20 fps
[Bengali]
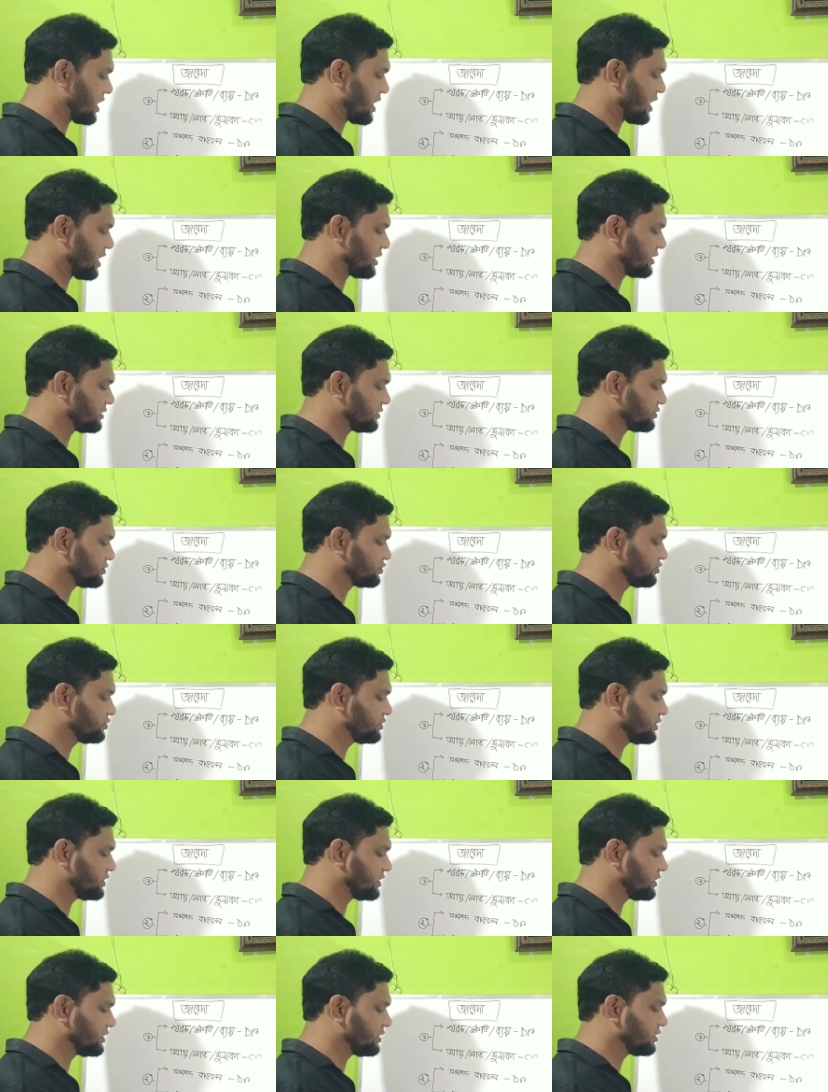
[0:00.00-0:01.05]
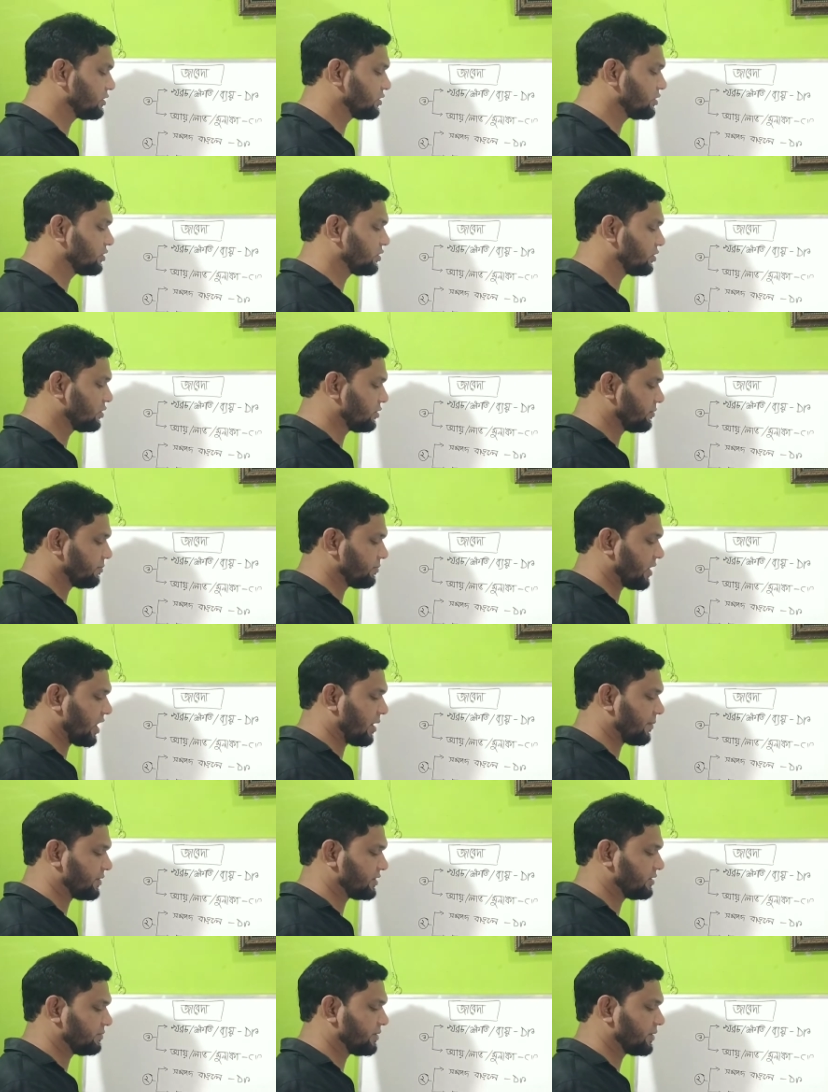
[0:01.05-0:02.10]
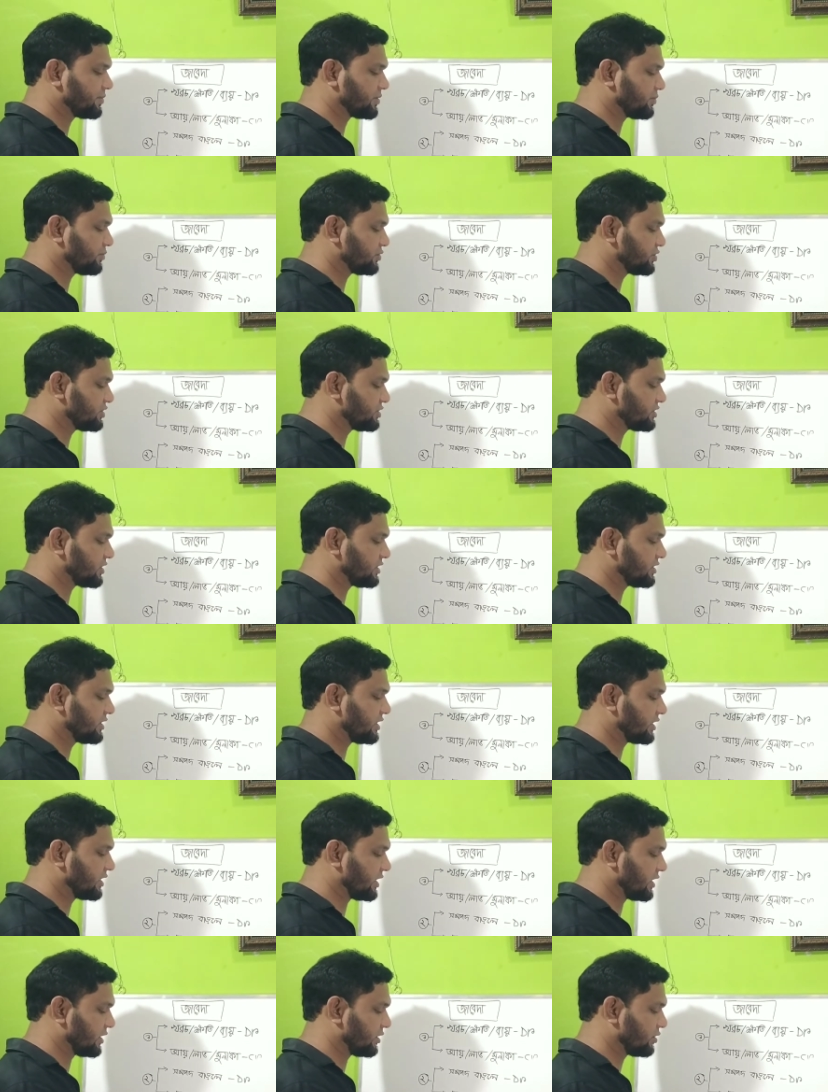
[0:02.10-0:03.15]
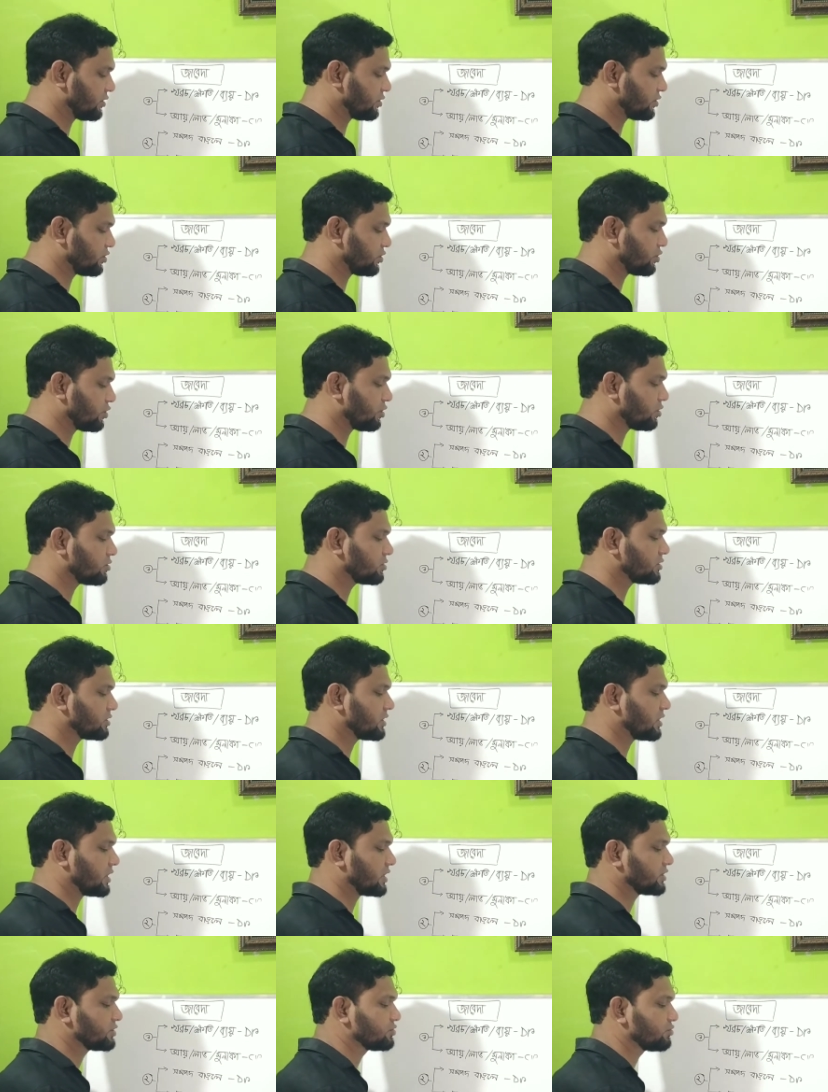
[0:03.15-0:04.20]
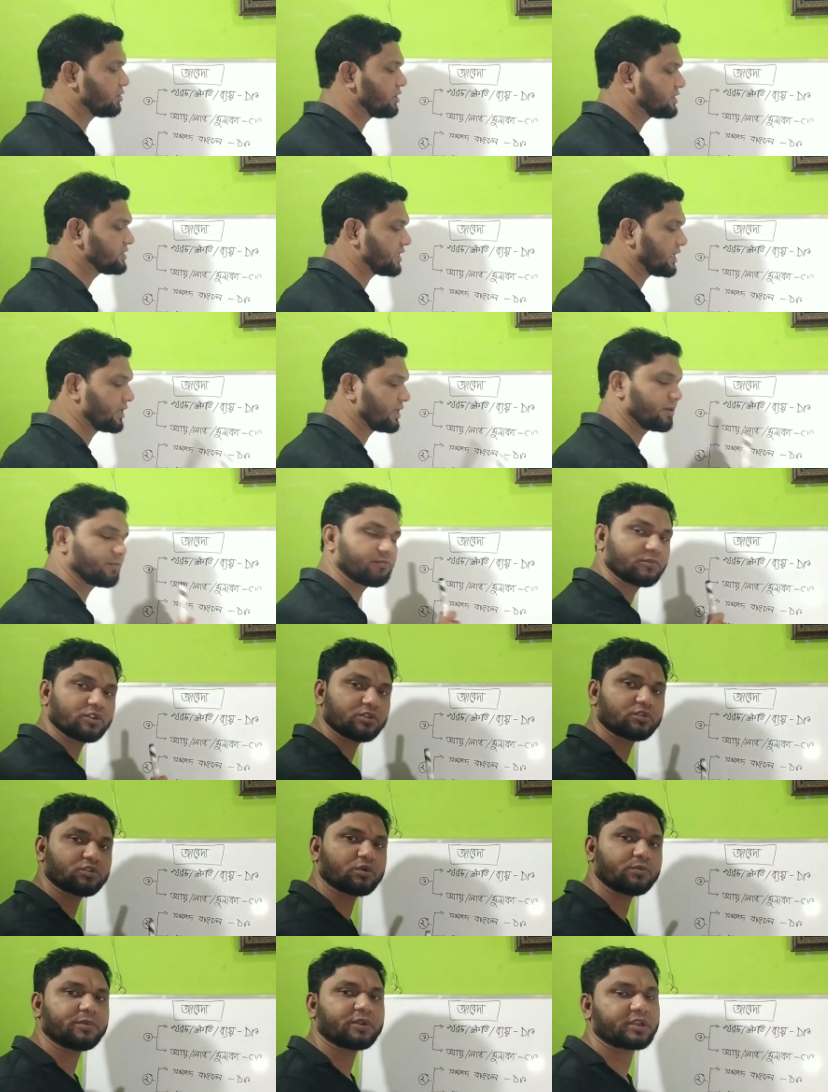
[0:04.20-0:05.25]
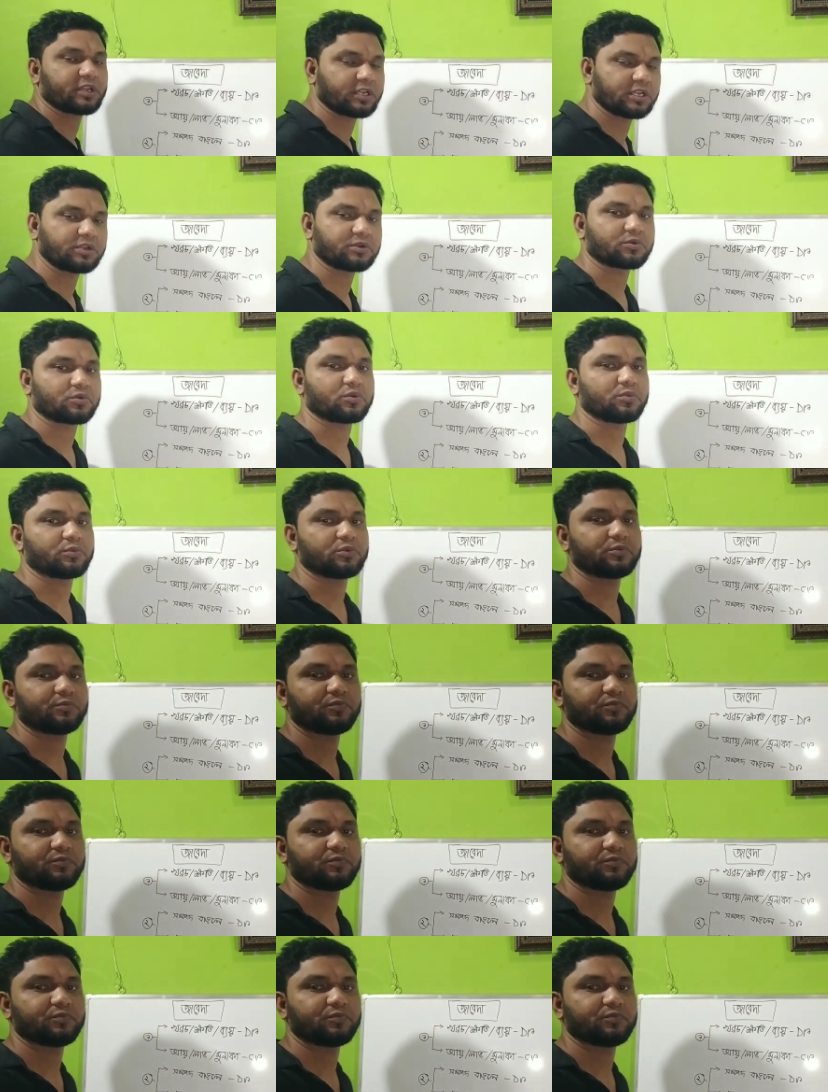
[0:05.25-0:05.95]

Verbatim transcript: আর যদি আমাদের ব্যবসা প্রতিষ্ঠান থেকে নগদ টাকা চলে যায় তবে ক্রেডিট করব